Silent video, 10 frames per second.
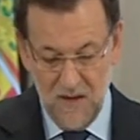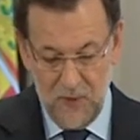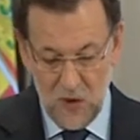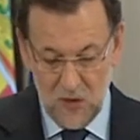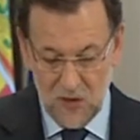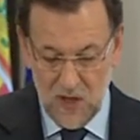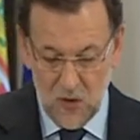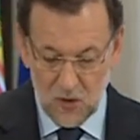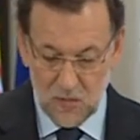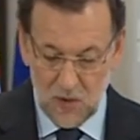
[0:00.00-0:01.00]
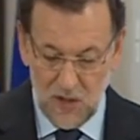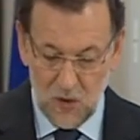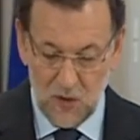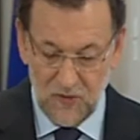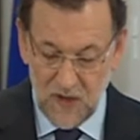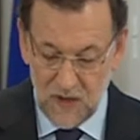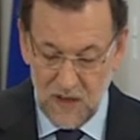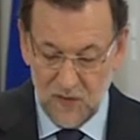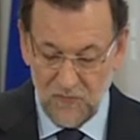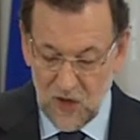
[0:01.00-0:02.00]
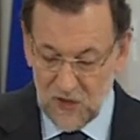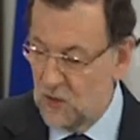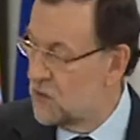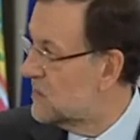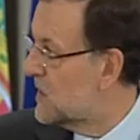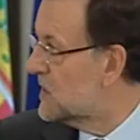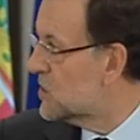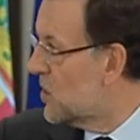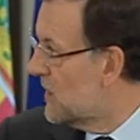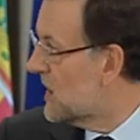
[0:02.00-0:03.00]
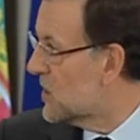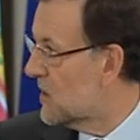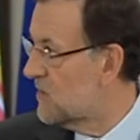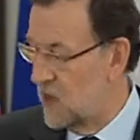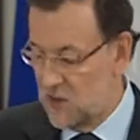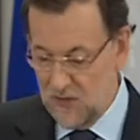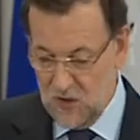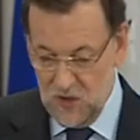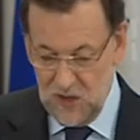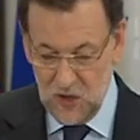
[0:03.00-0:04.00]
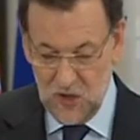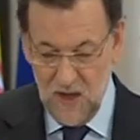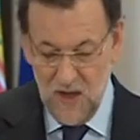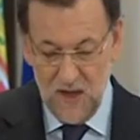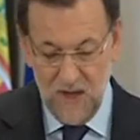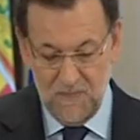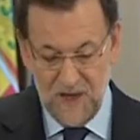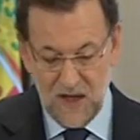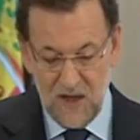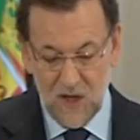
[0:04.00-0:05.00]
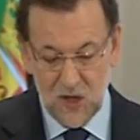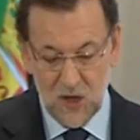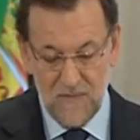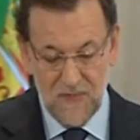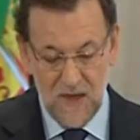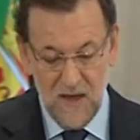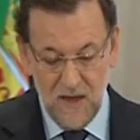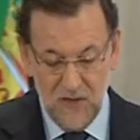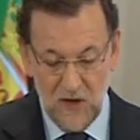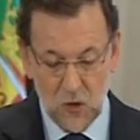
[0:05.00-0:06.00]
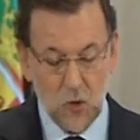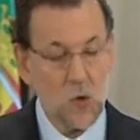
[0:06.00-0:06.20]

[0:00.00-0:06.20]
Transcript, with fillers: por ello, quiero reconocer el esfuerzo de todas las administraciones implicadas y de los